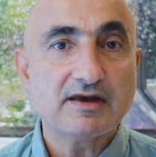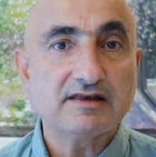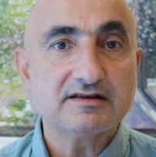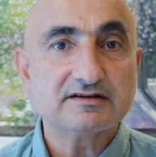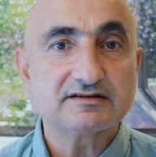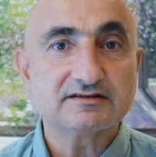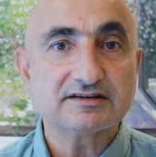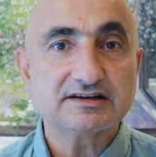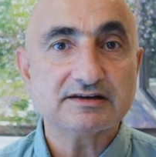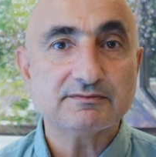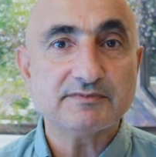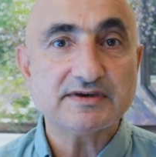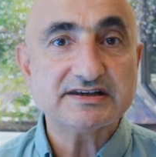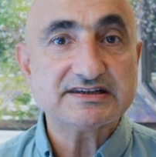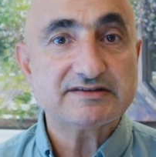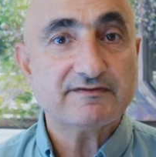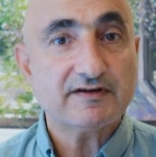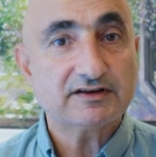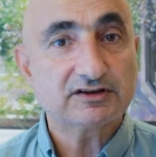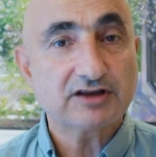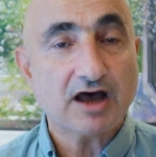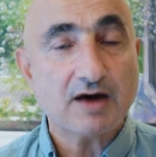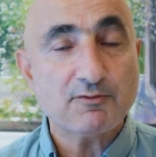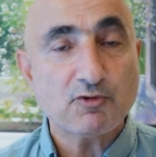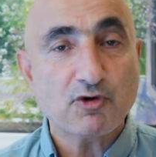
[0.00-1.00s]
belirtilmesi
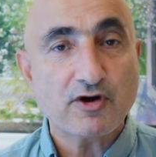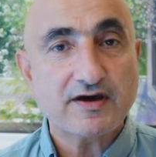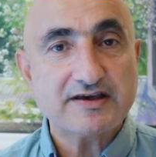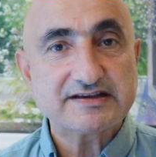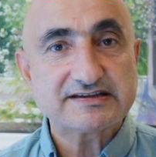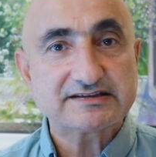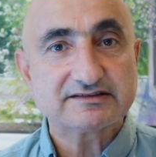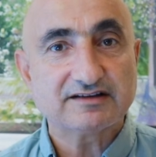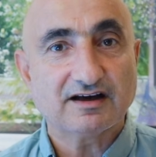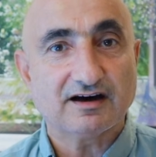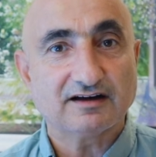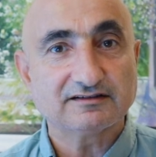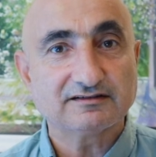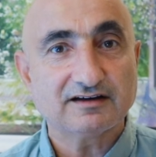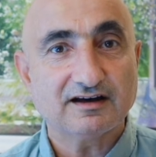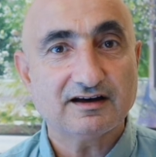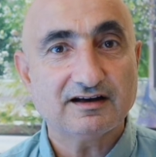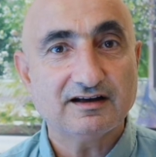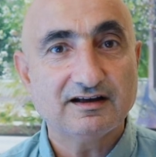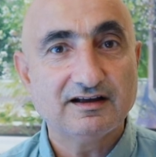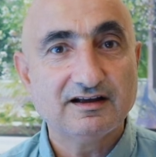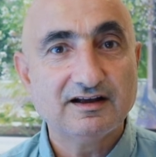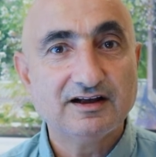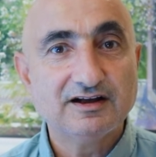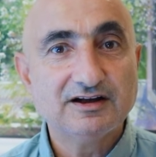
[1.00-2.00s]
ve tam o
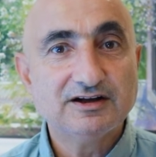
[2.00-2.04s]
esnada